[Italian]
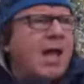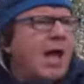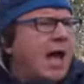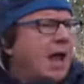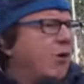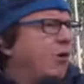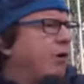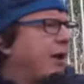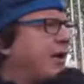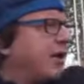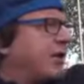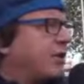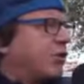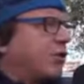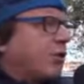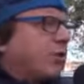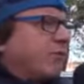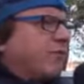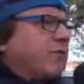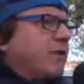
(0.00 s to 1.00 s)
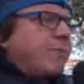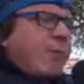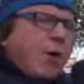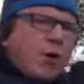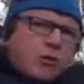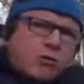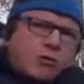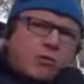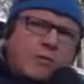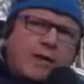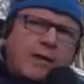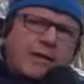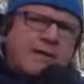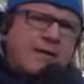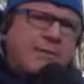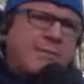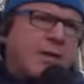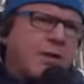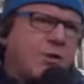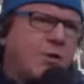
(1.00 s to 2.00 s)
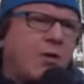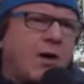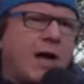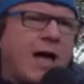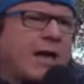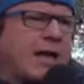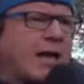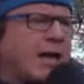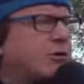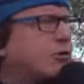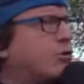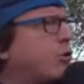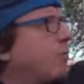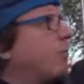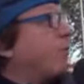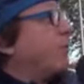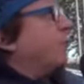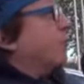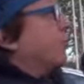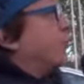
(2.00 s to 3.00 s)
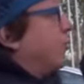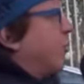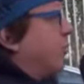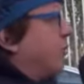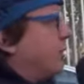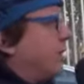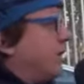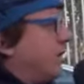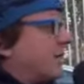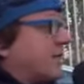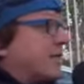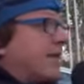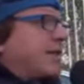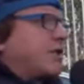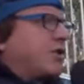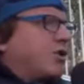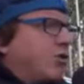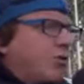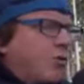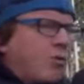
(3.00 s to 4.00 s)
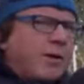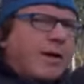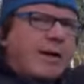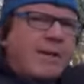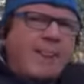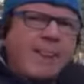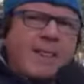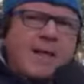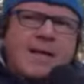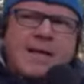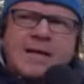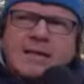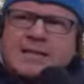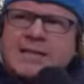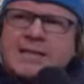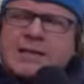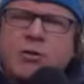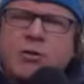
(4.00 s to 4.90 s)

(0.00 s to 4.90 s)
Allora, adesso vi porto un attimino all'altro punto di stazione che si